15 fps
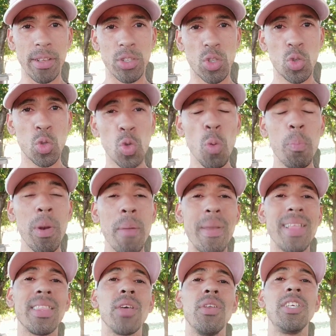
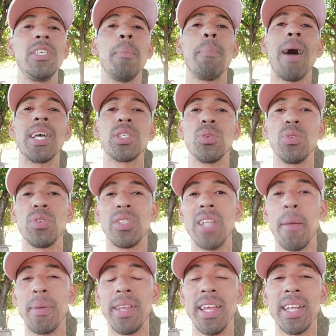suplementando esse pássaro da
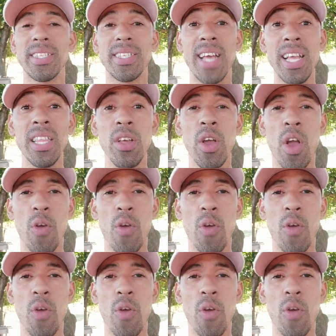maneira certa,